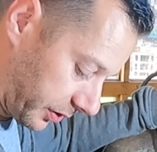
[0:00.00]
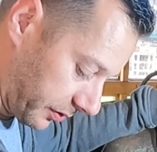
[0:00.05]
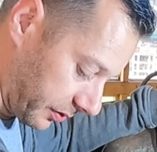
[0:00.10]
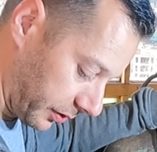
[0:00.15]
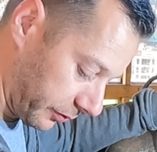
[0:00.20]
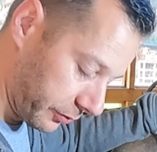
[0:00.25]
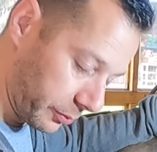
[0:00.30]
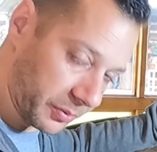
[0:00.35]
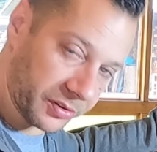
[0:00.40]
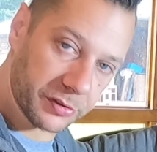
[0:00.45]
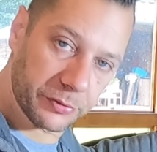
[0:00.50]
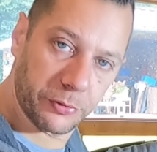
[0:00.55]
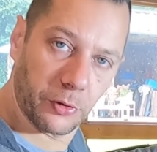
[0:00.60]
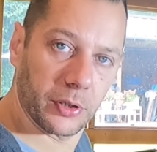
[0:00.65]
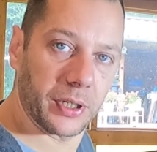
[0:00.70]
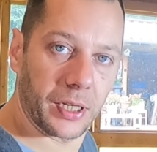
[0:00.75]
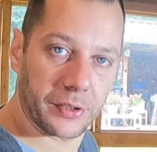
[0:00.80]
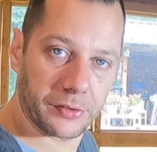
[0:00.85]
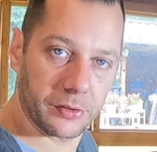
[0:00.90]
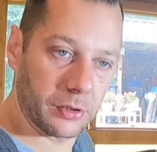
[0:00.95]
Wie gesagt, wir müssen die
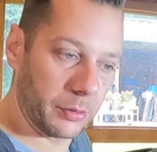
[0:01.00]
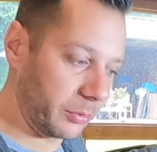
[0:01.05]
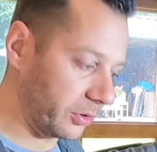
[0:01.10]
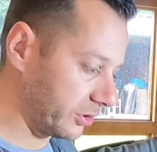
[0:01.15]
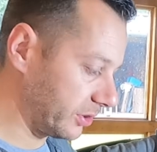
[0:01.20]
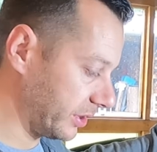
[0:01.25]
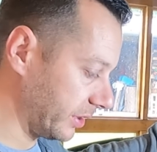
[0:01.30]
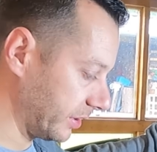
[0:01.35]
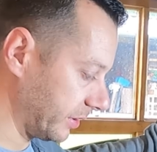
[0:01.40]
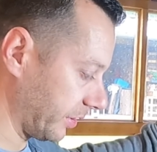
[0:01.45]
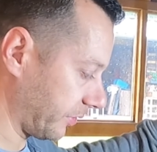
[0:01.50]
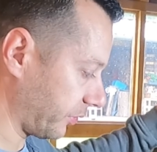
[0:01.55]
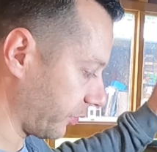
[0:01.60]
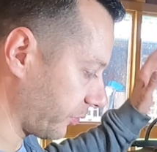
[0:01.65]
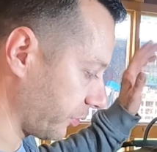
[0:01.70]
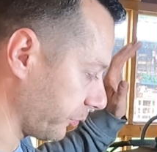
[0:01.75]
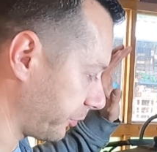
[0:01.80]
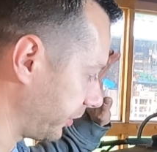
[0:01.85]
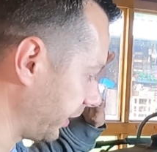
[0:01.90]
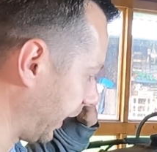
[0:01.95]
Vorderachse noch montieren. Hier ist auch
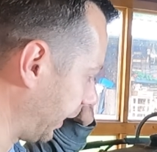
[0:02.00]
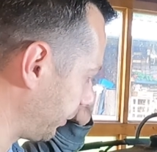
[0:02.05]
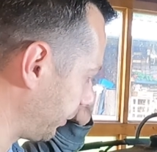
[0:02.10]
so viel